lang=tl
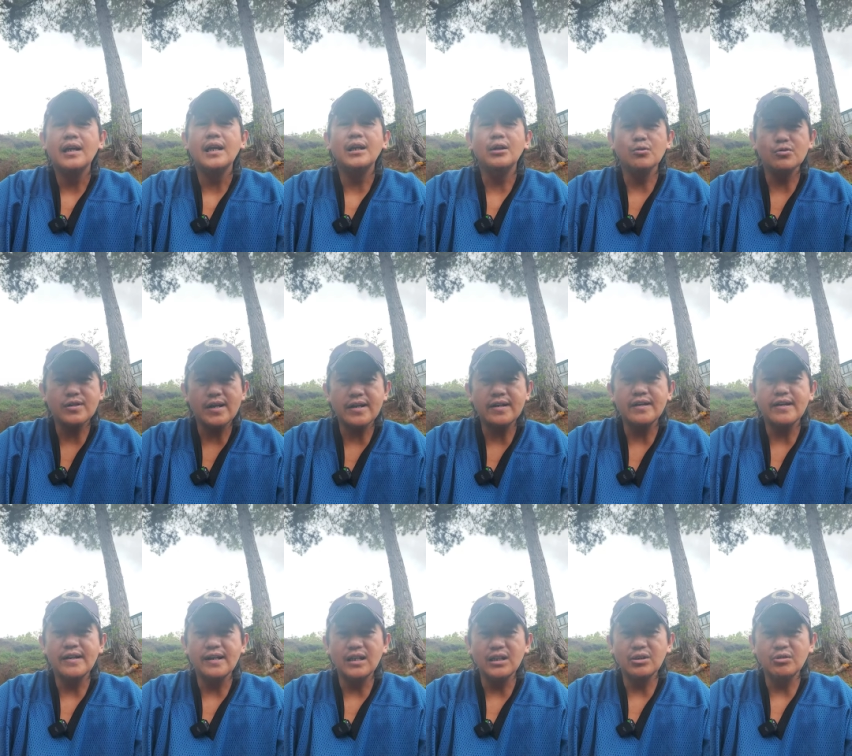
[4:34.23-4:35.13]
Inusad na
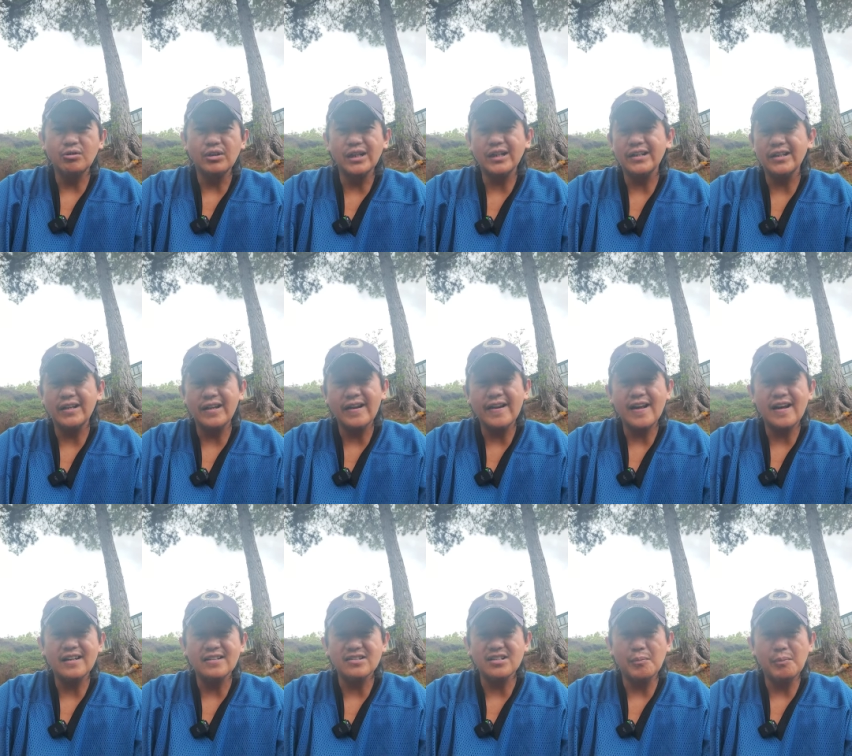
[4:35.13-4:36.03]
dagito nga
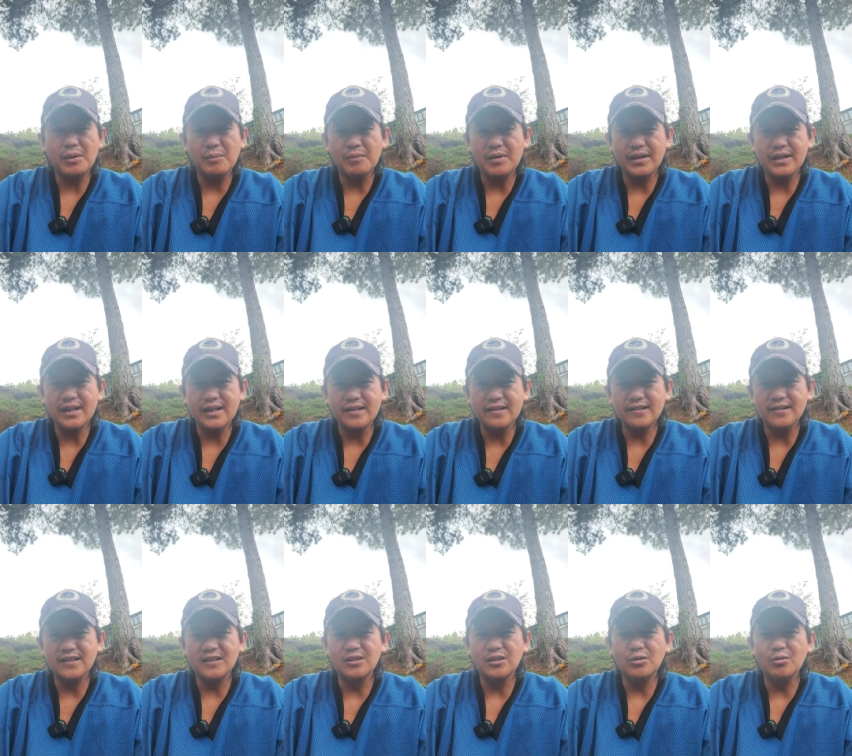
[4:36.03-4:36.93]
kidadakas nga mangyari
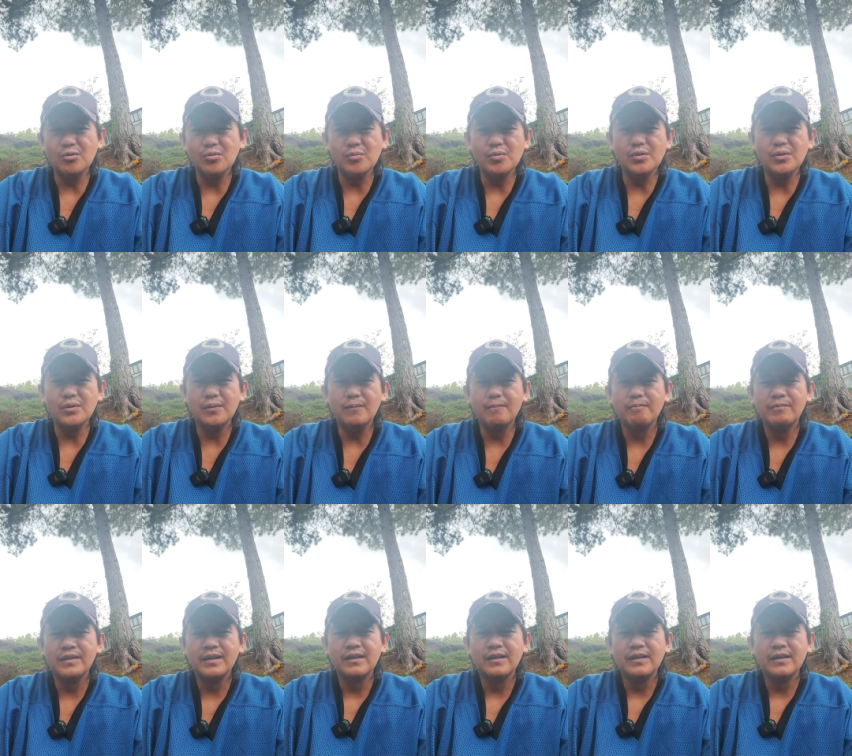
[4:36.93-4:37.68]
dito lubong.